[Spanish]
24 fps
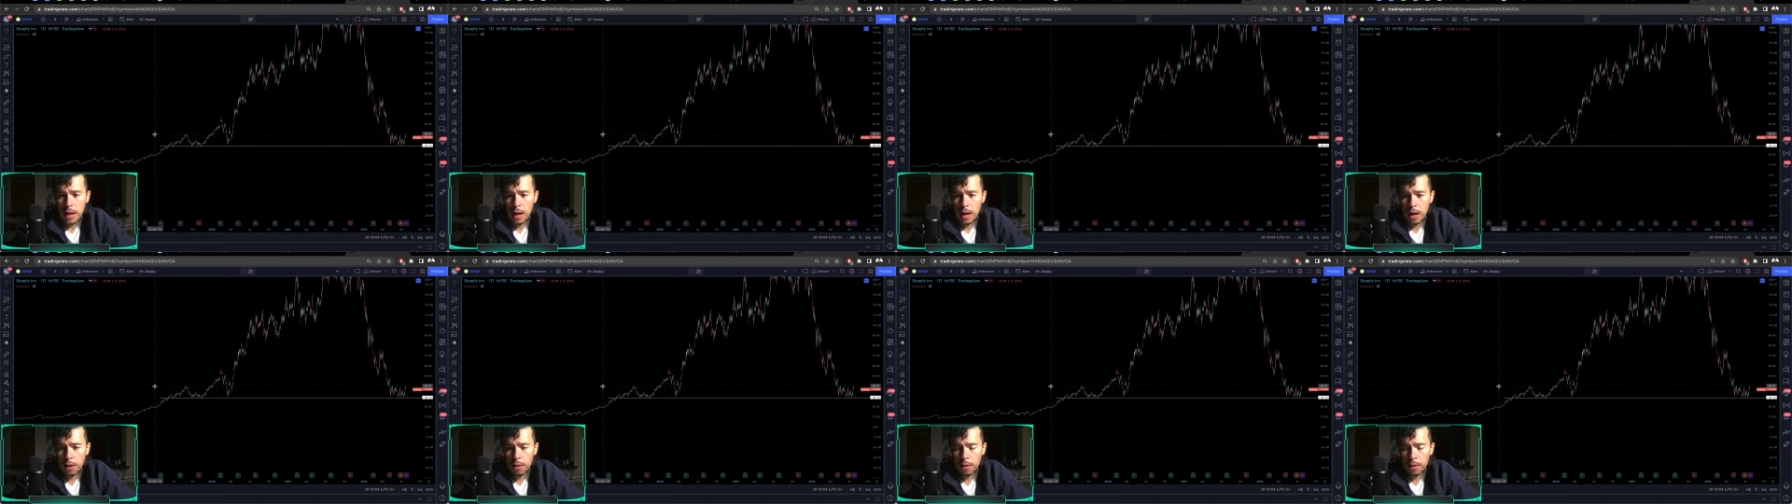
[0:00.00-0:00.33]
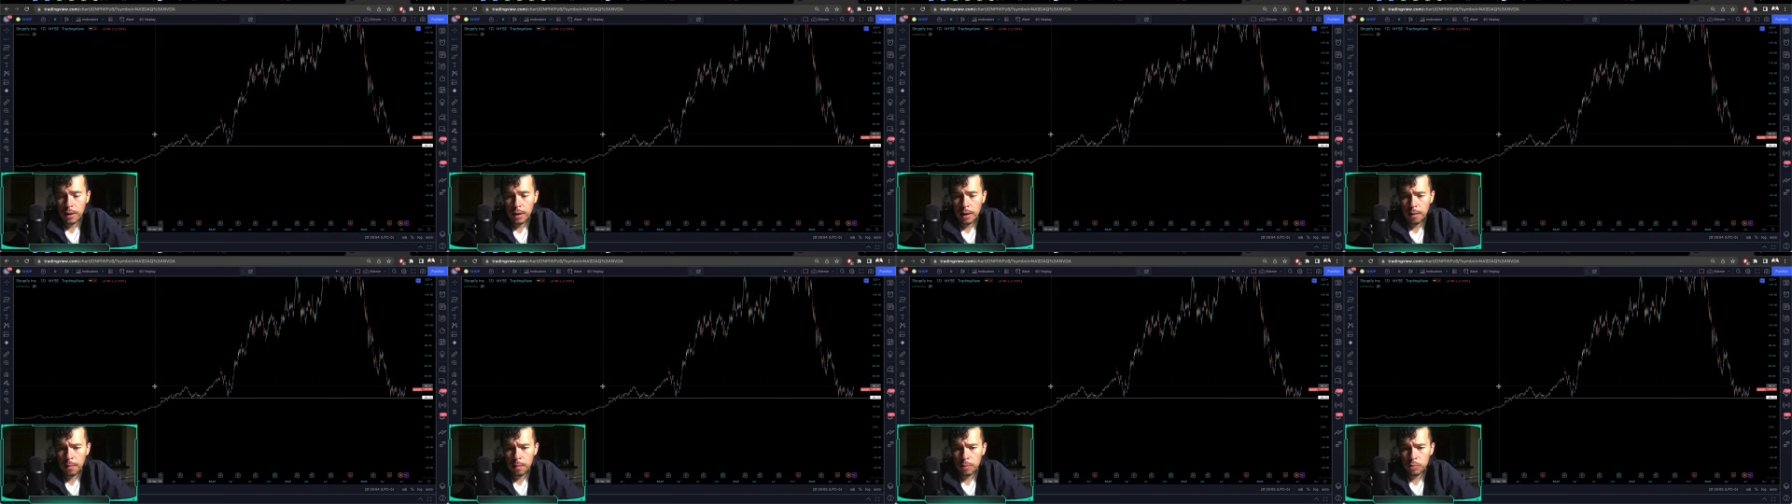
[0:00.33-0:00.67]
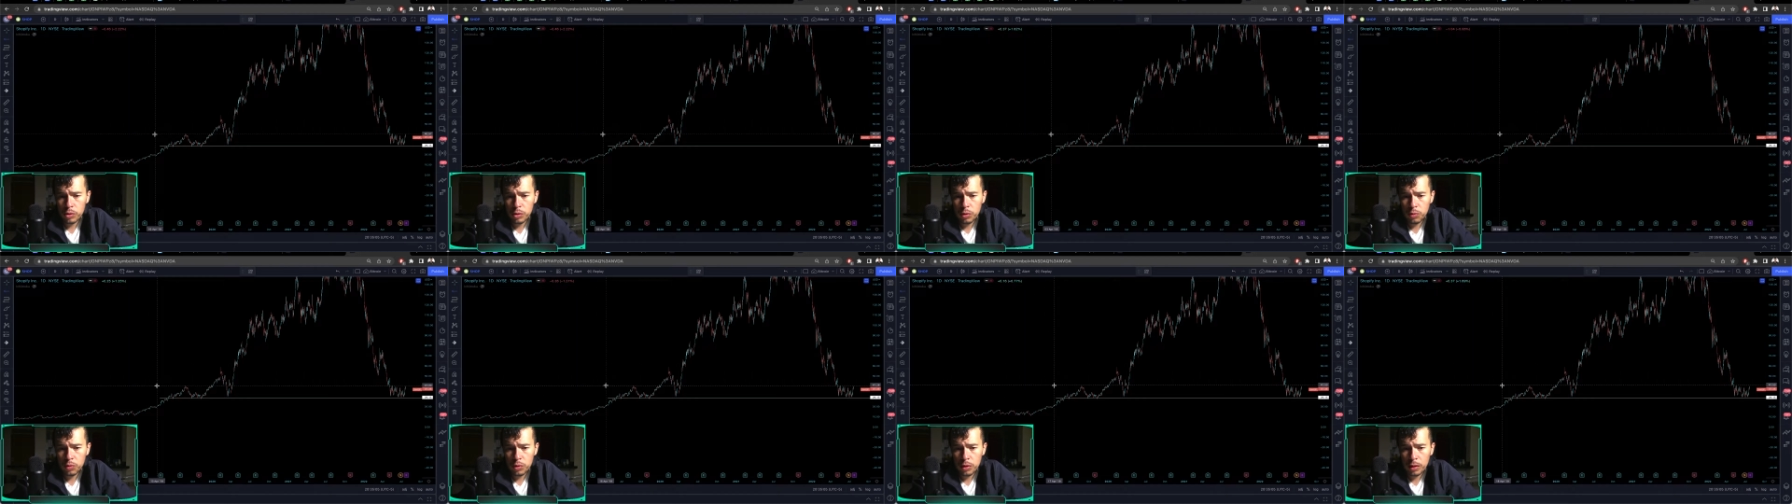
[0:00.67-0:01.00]
Ahora
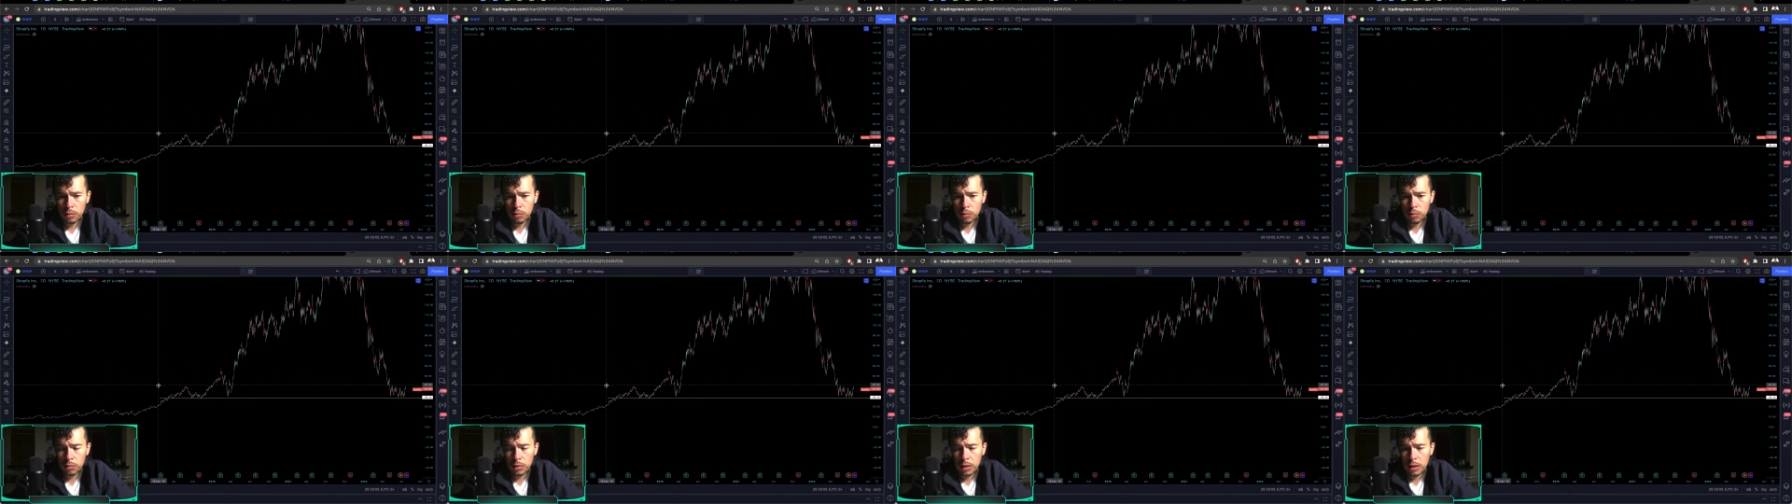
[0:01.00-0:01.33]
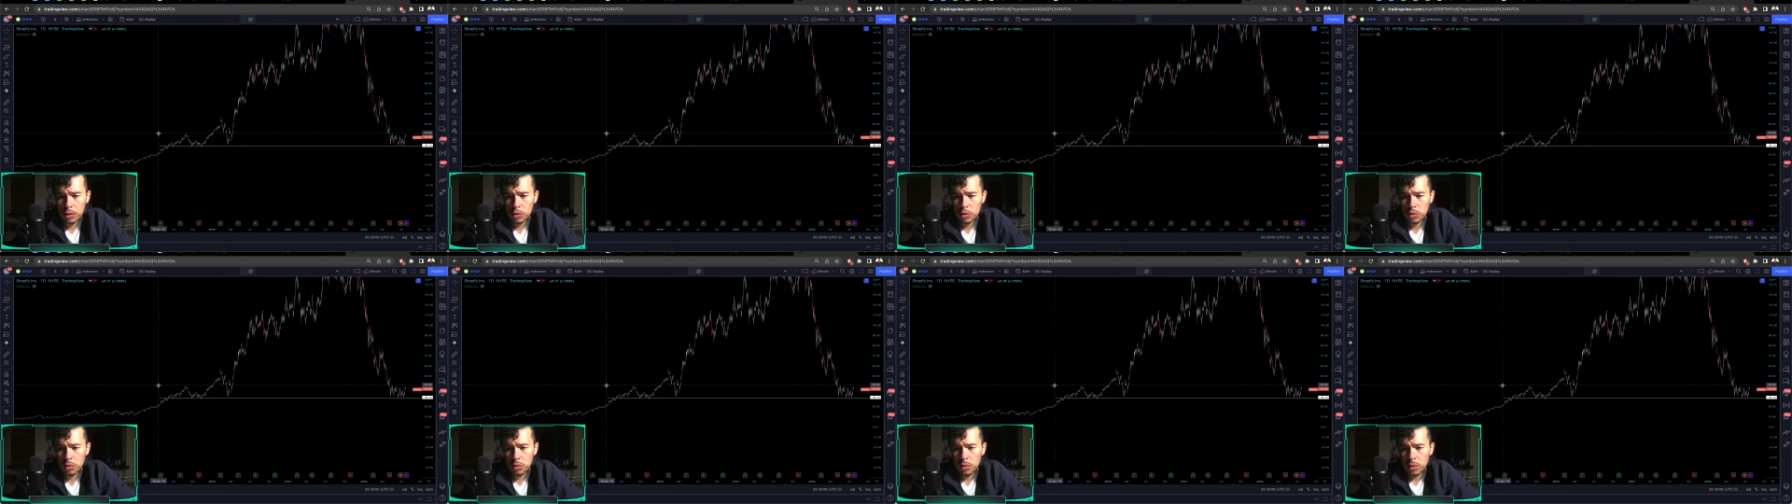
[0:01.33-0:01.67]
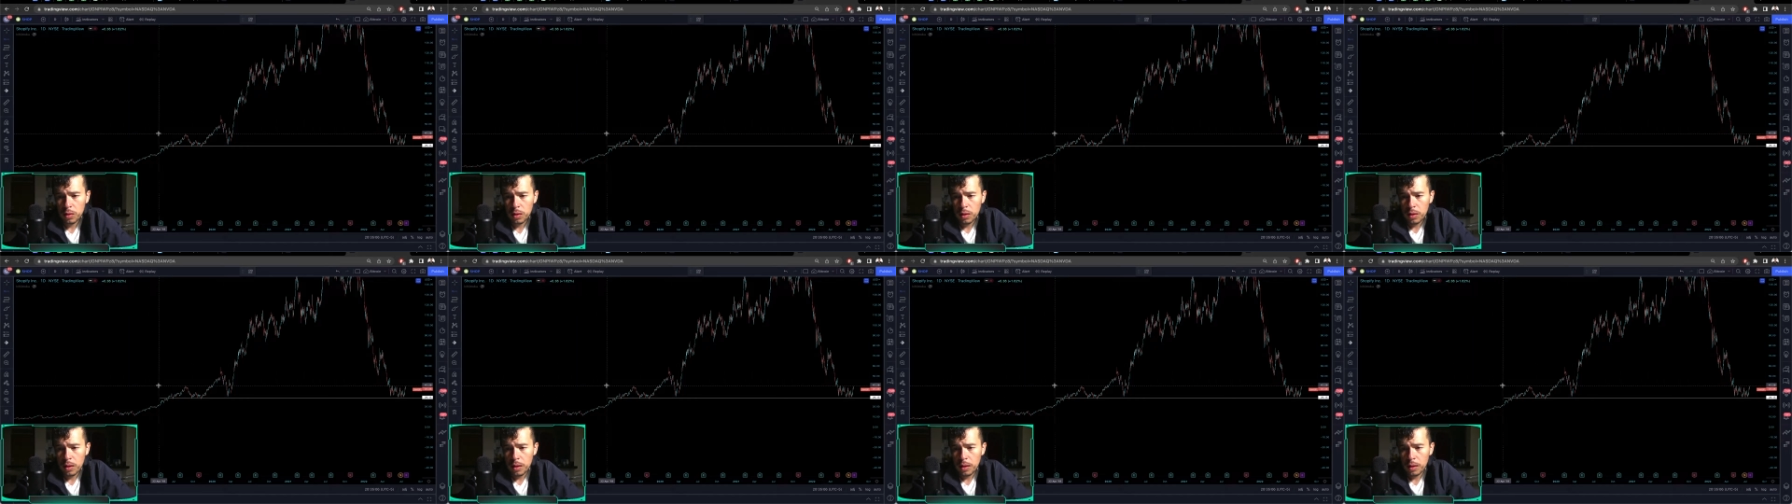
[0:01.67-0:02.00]
vamos a buscar un techo,
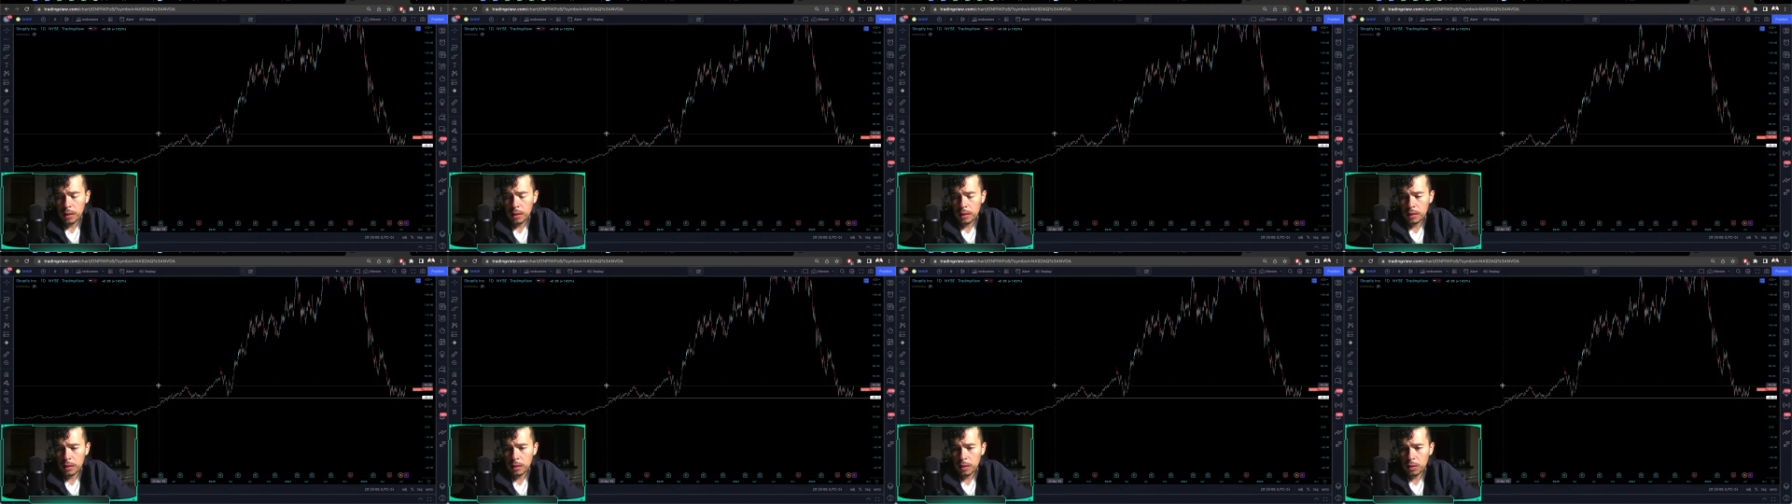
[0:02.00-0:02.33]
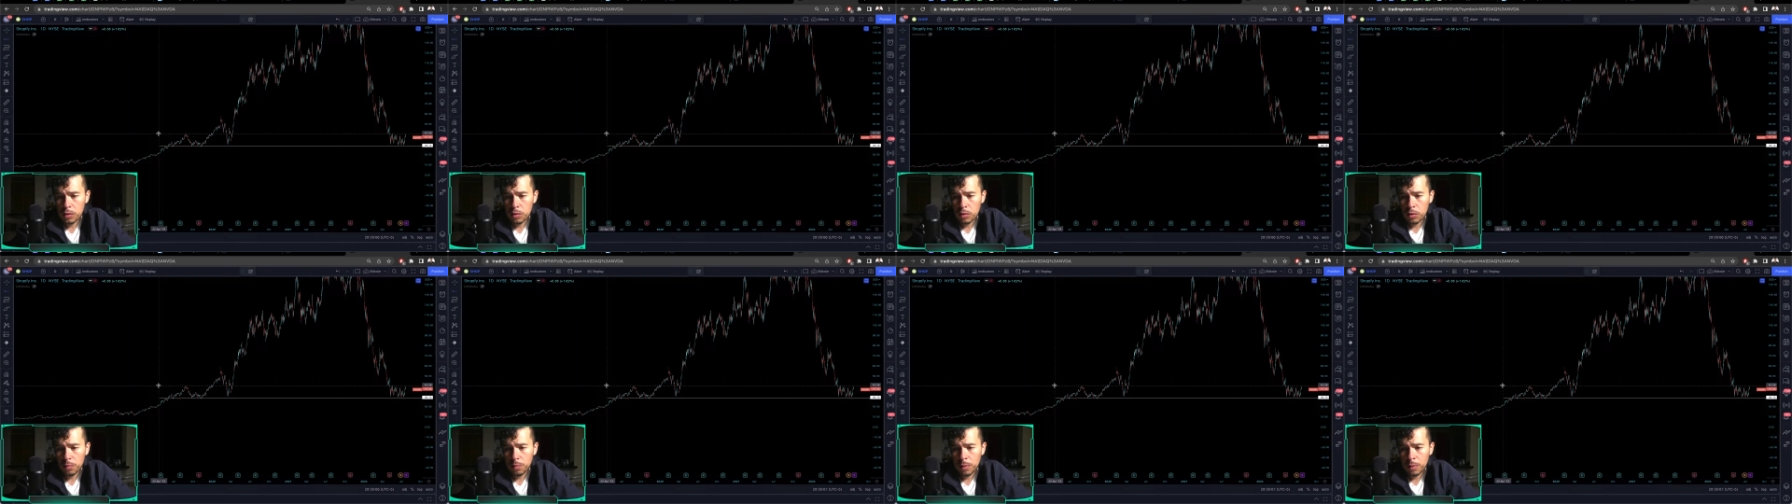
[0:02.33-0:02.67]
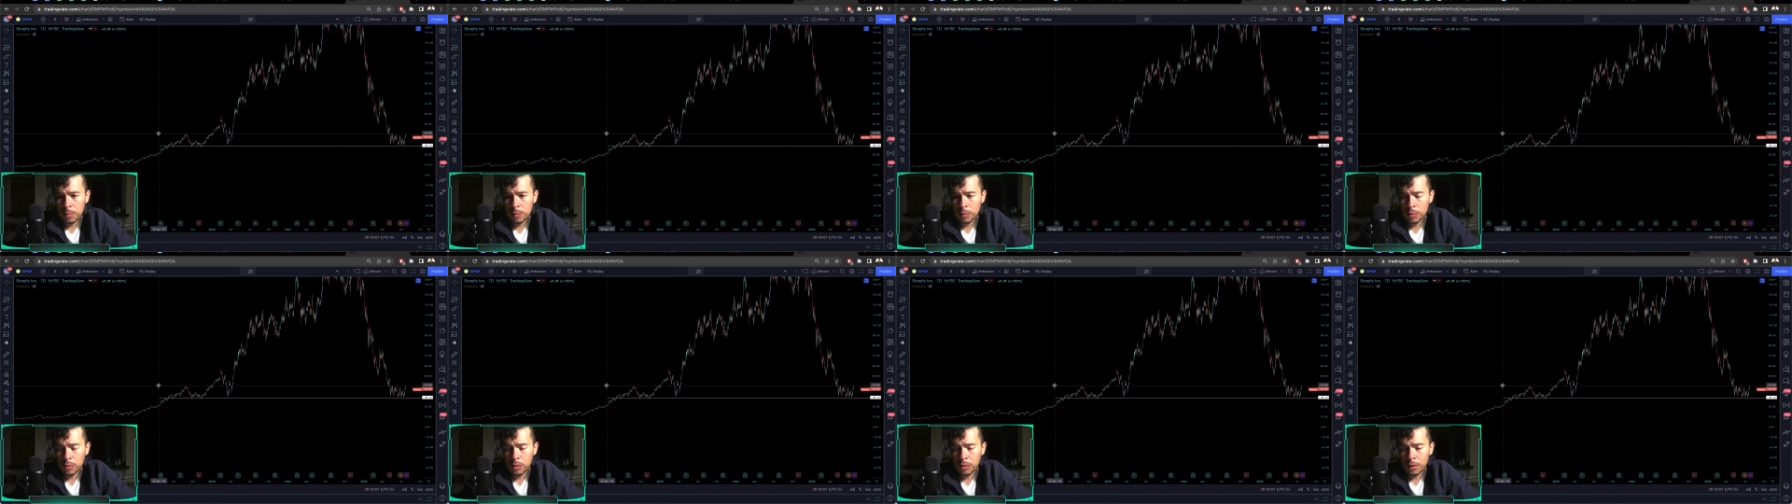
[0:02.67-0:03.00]
que ese techo lo,
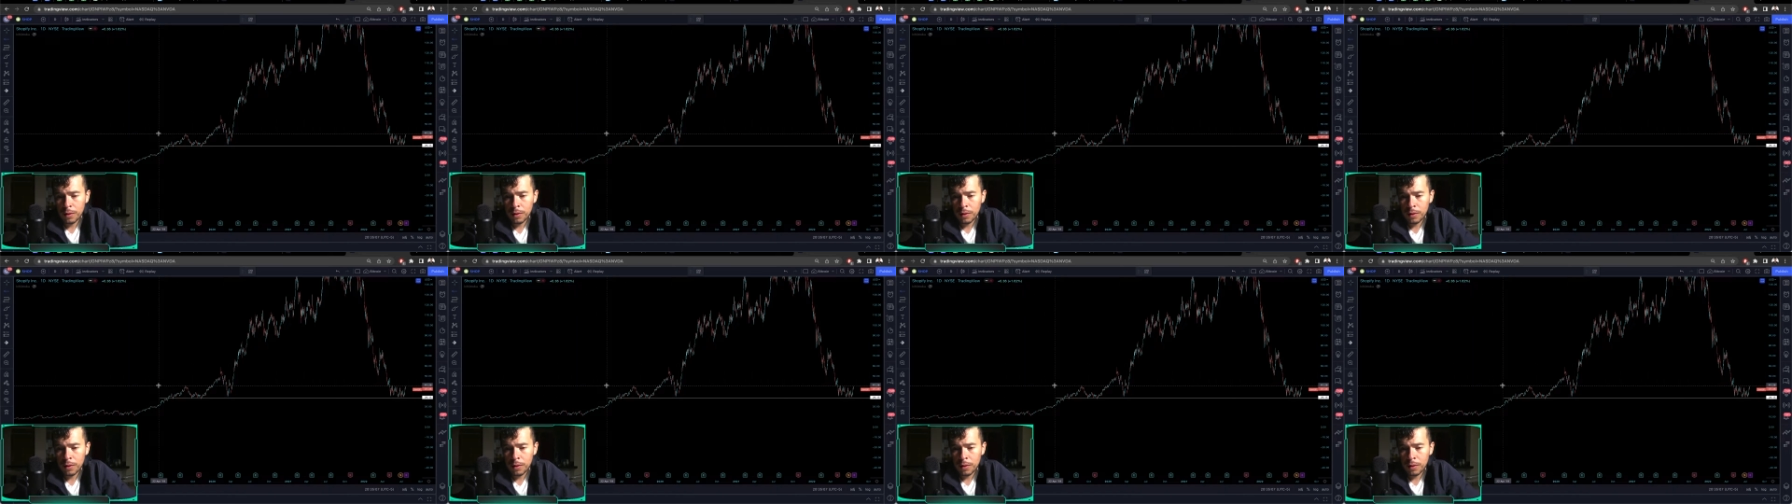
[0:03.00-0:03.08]
podemos,